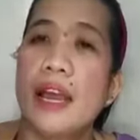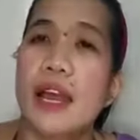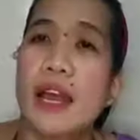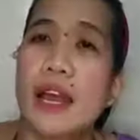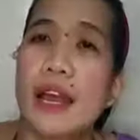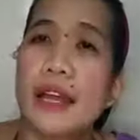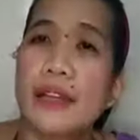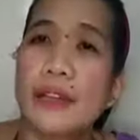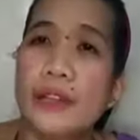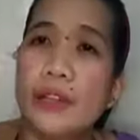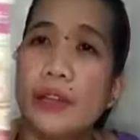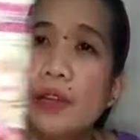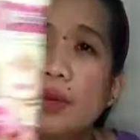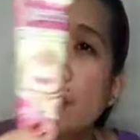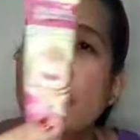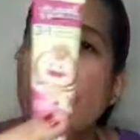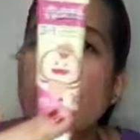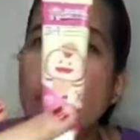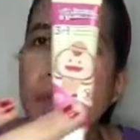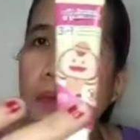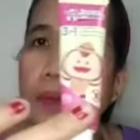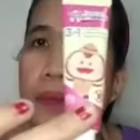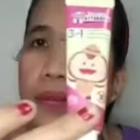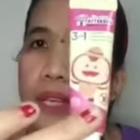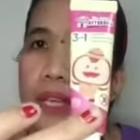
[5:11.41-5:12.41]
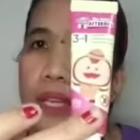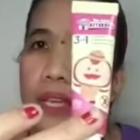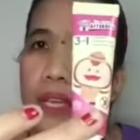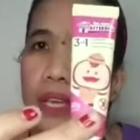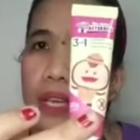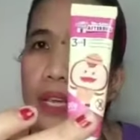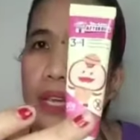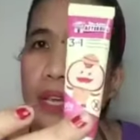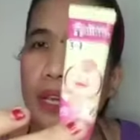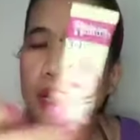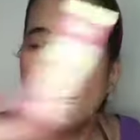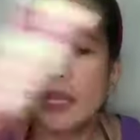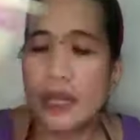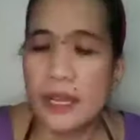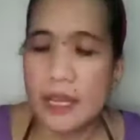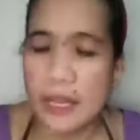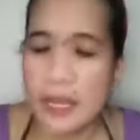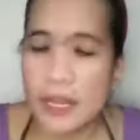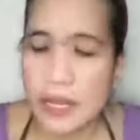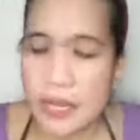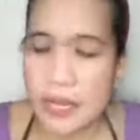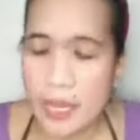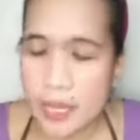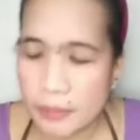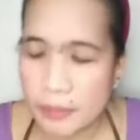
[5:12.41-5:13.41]
Ito, may free.
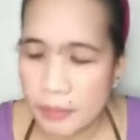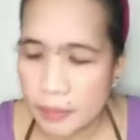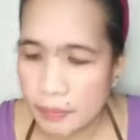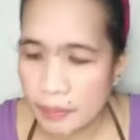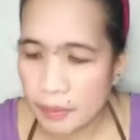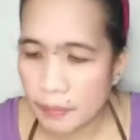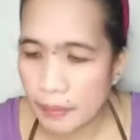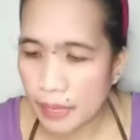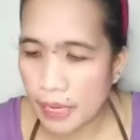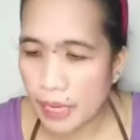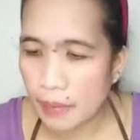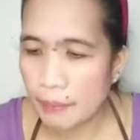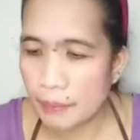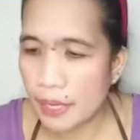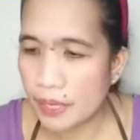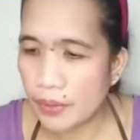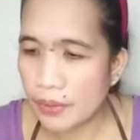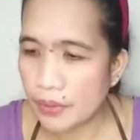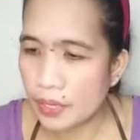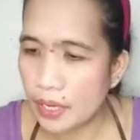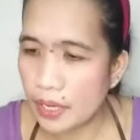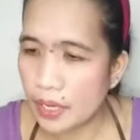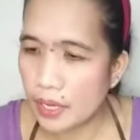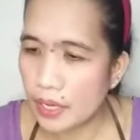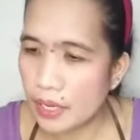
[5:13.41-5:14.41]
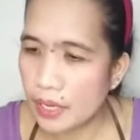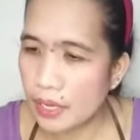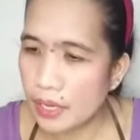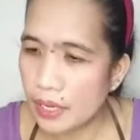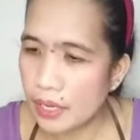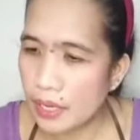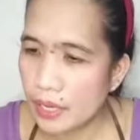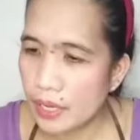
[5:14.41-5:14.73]
Ay, baby, baka maano ka?